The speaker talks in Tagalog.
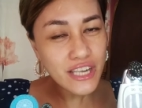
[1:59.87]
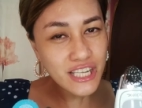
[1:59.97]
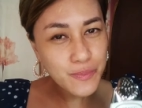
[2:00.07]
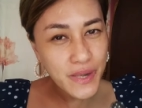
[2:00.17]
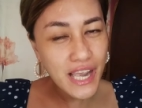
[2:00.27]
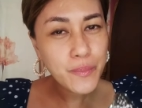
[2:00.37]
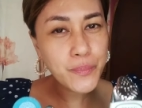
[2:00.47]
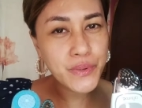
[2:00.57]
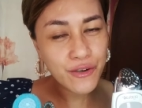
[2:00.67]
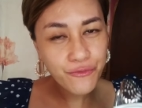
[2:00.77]

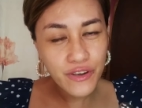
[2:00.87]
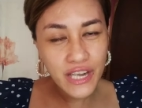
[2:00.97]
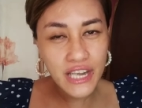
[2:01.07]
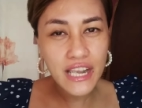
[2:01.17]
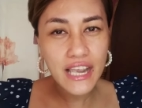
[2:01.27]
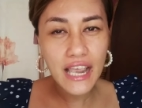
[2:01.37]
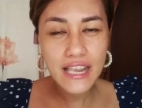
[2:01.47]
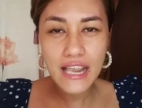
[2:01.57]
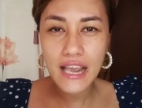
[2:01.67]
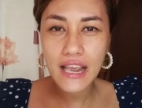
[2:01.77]
explain briefly
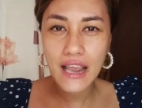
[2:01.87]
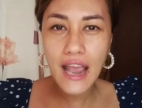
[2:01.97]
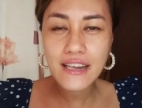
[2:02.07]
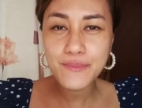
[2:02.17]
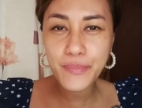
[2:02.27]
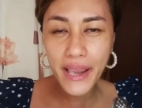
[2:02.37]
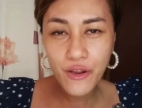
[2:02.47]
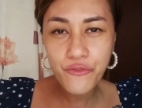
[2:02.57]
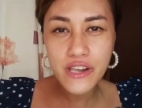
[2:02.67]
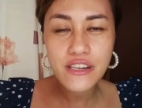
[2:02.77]
ang
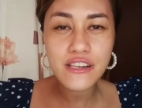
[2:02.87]
benefits